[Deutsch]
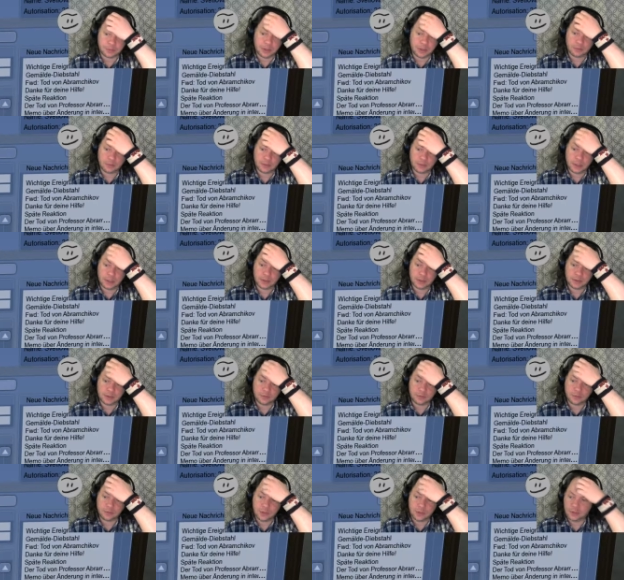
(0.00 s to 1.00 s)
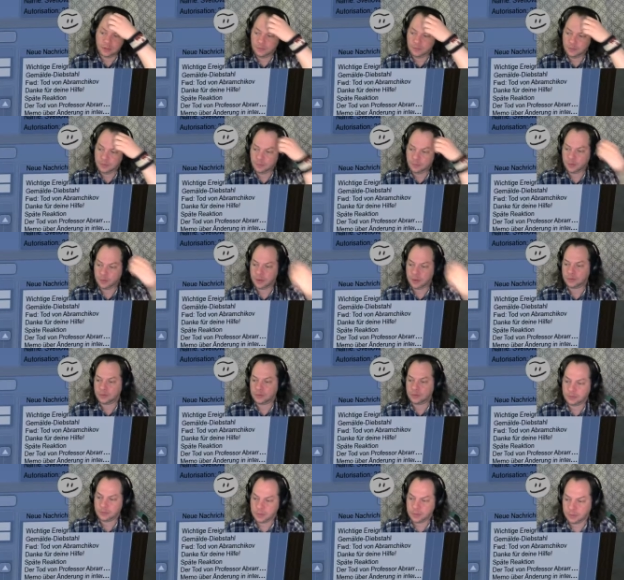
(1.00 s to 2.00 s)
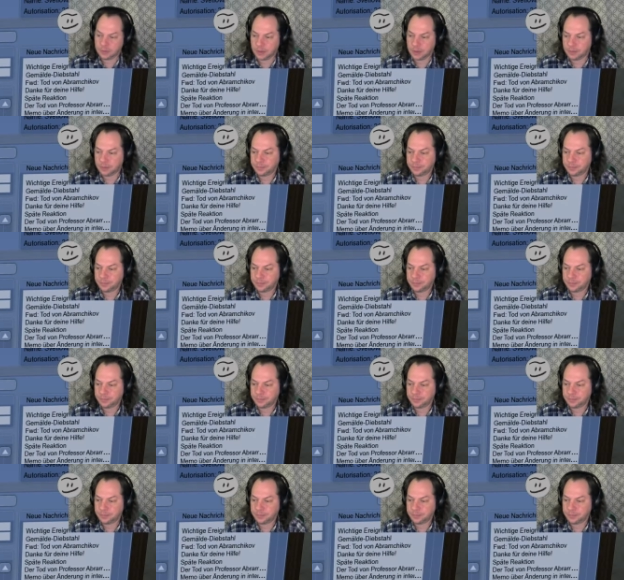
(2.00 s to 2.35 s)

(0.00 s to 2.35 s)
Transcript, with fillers: und sagen Sie so wenig wie möglich zu diesem Thema.